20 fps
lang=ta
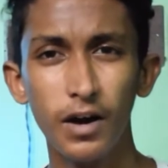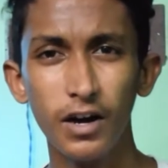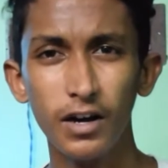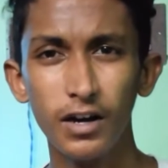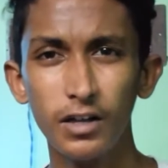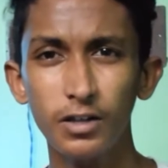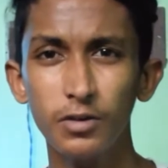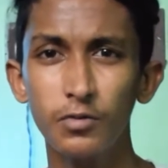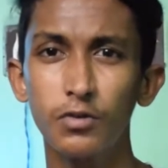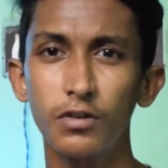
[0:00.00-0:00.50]

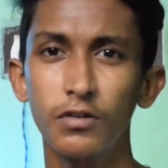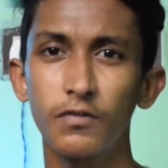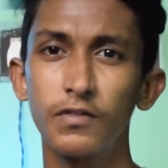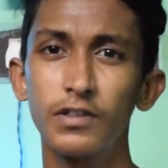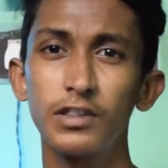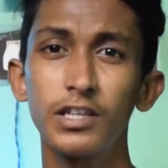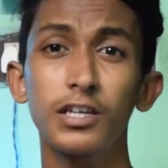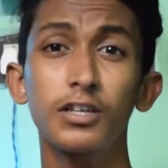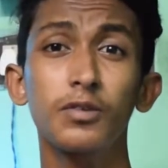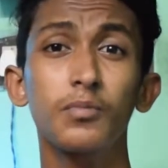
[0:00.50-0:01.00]
பார்க்காத ஒரு
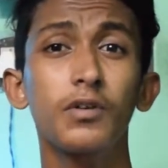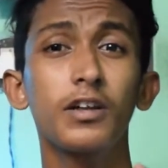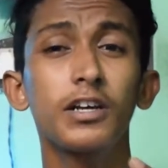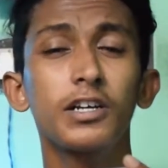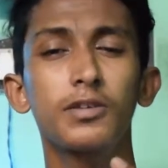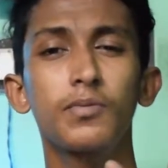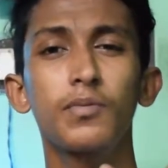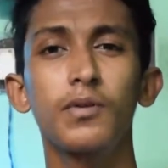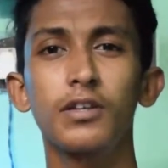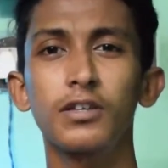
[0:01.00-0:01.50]
வித்தியாசமான
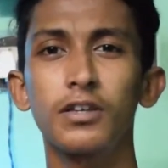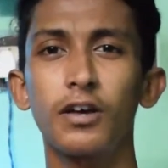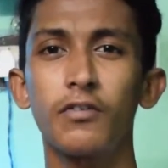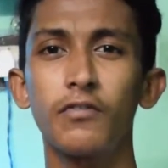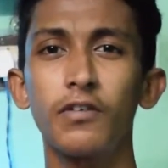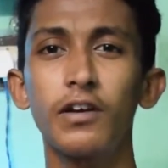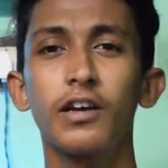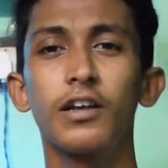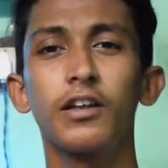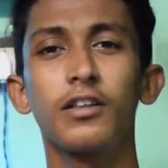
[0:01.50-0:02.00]

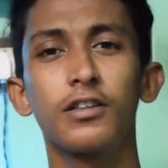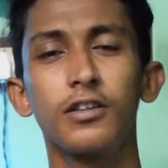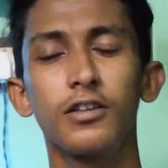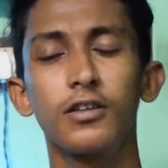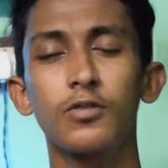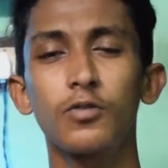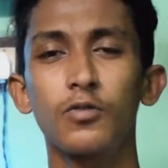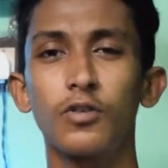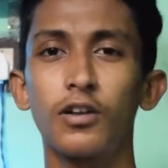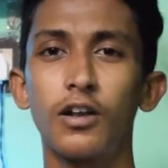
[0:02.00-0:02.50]
எக்ஸ்பீரியன்ஸாகவே
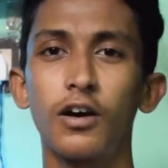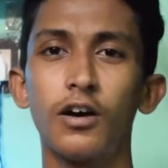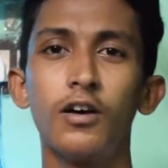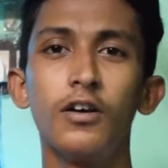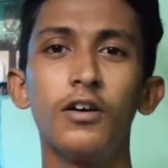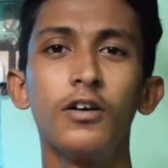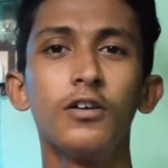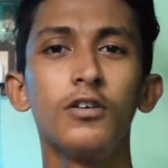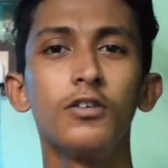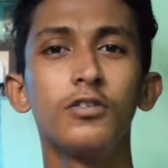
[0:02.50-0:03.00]
இருந்ததுன்னு சொல்லலாம்
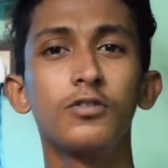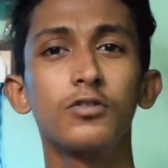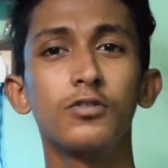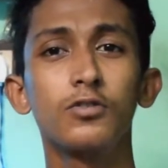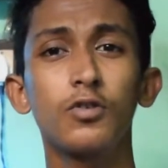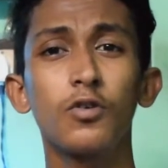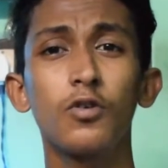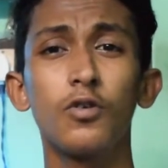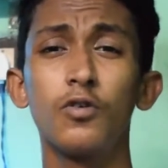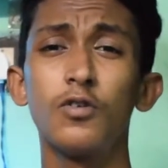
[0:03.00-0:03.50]

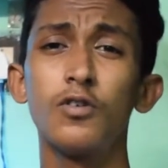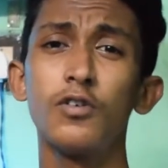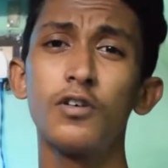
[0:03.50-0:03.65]
ஸோ